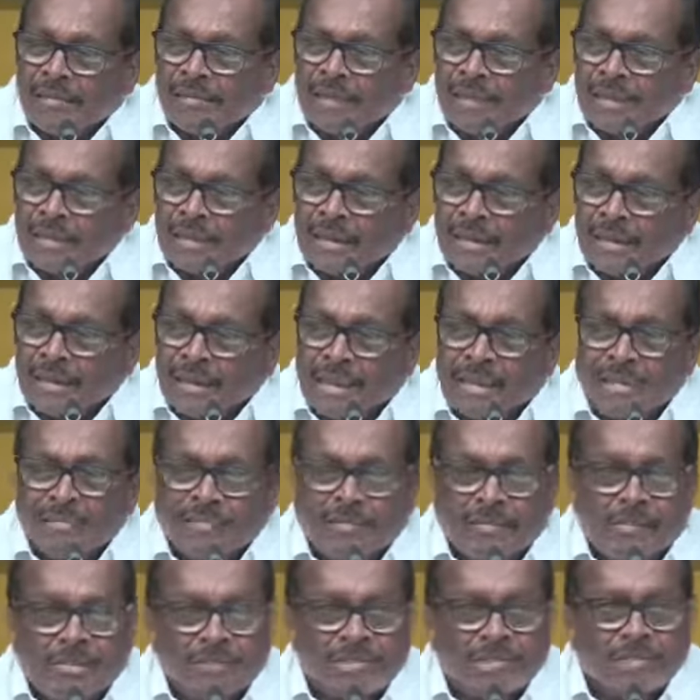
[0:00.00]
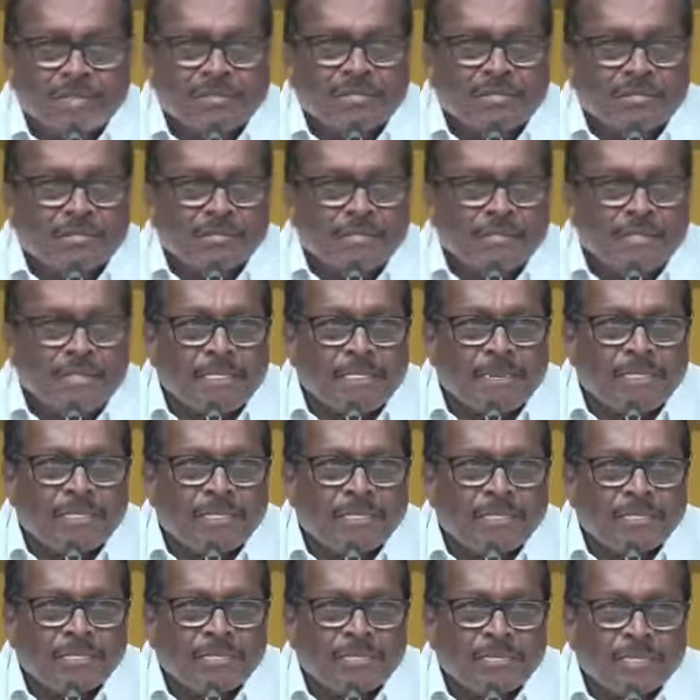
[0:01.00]
మరి ఇలాంటి విమర్శలు
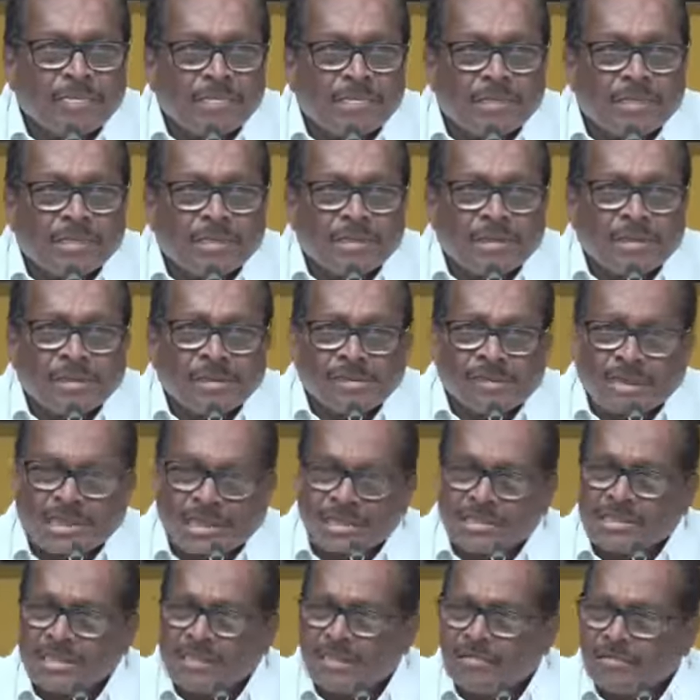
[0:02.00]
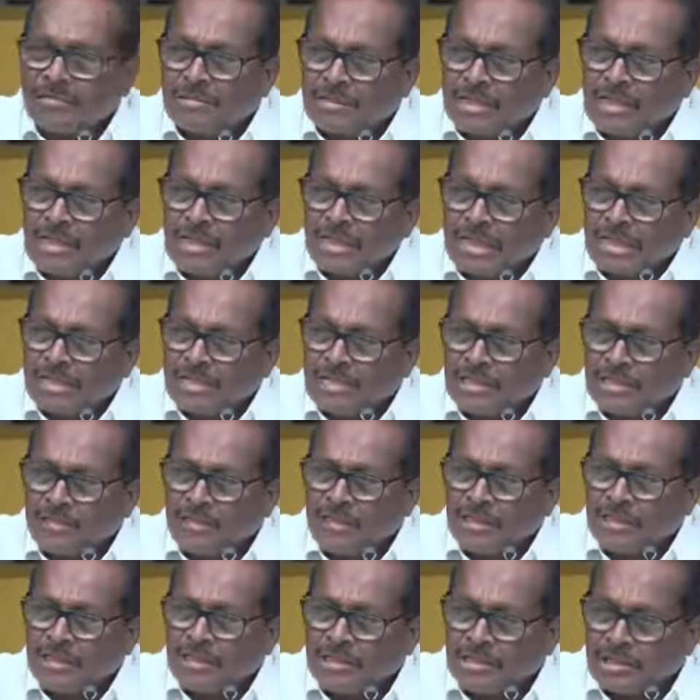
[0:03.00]
చాలాసార్లు చాలా రాజకీయ
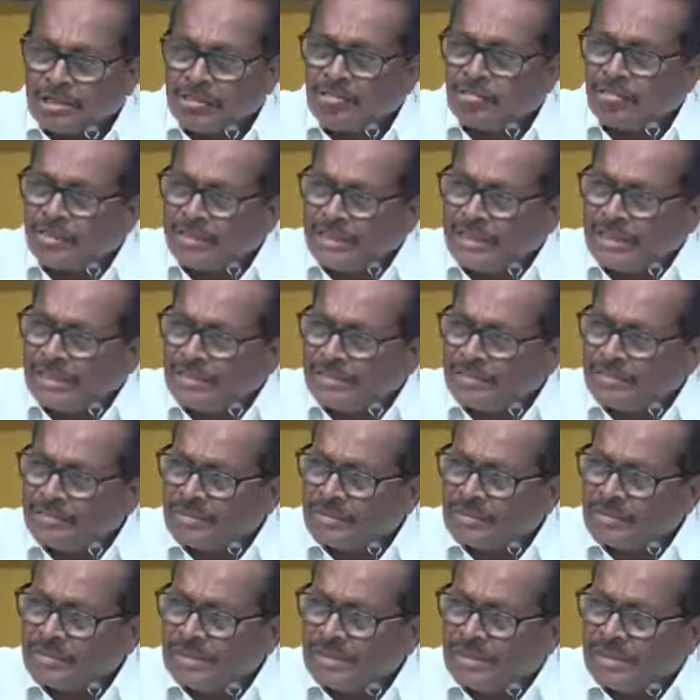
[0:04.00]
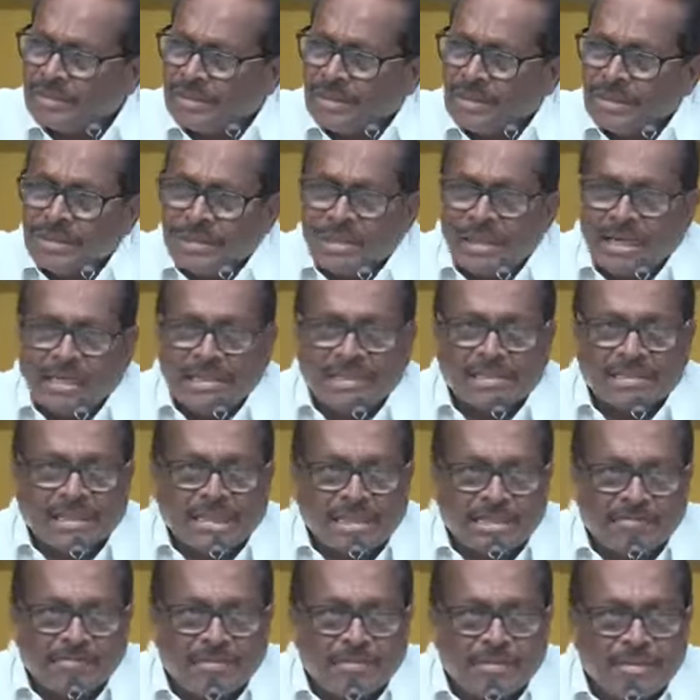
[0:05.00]
పార్టీలు చేసుకుంటాయి అది
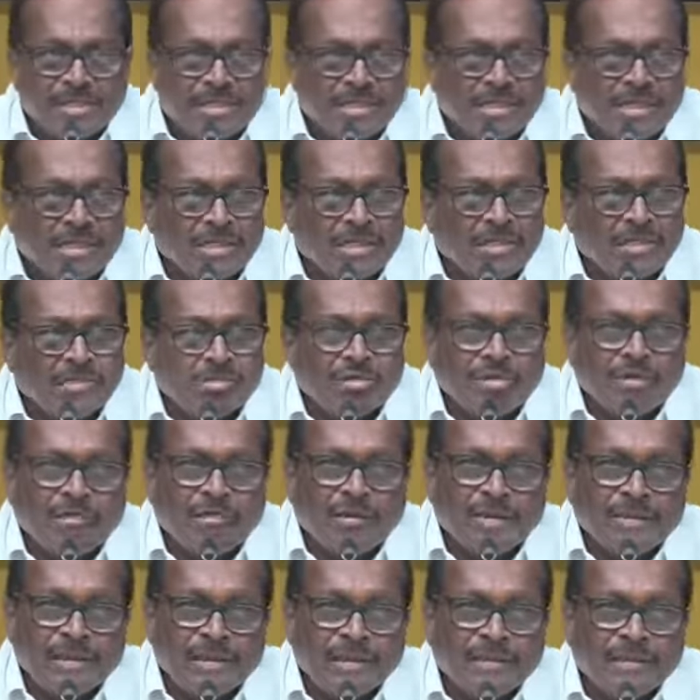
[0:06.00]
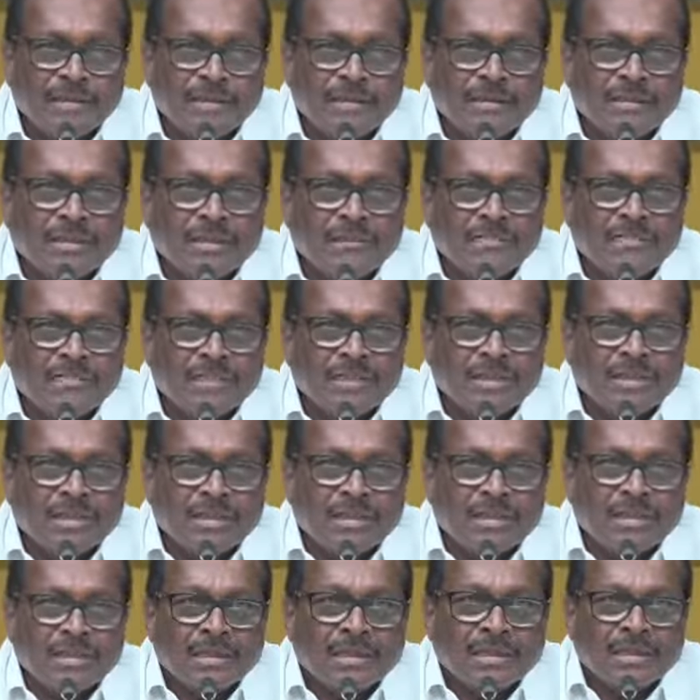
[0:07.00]
సద్విమర్శగా తీసుకోవాలి
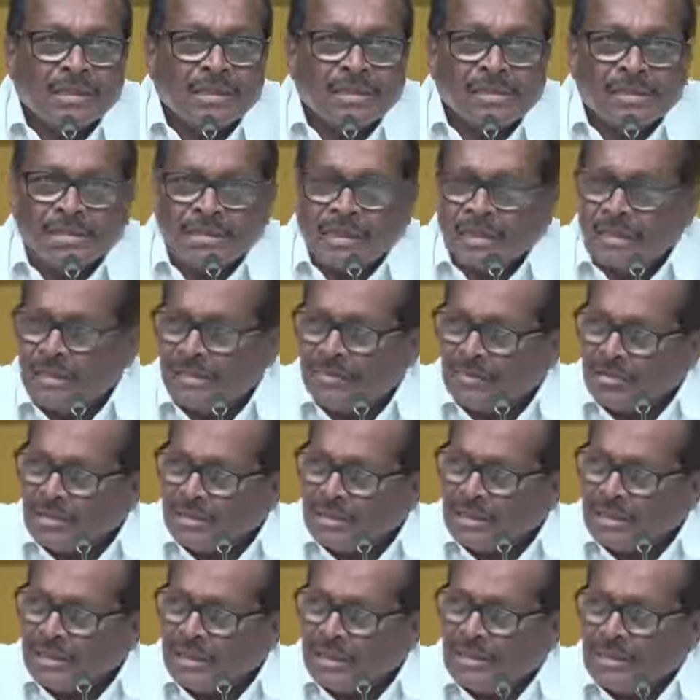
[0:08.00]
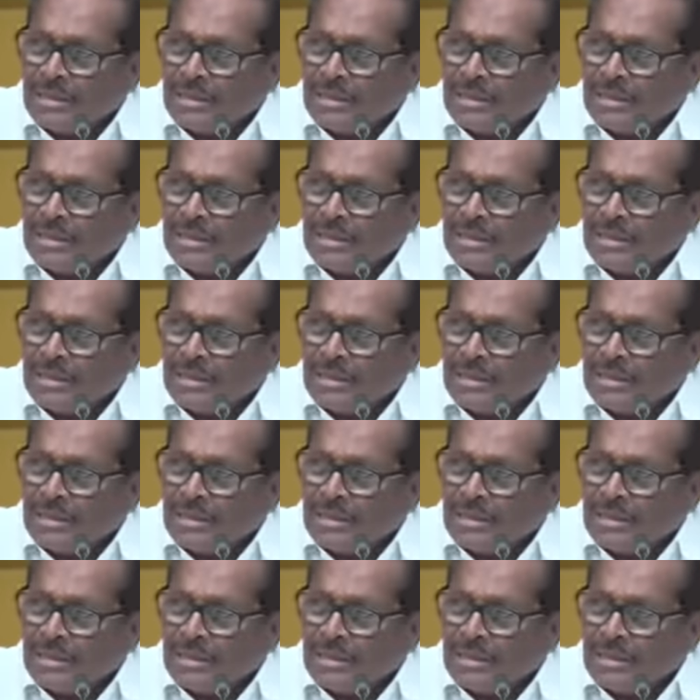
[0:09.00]
దాని నుంచి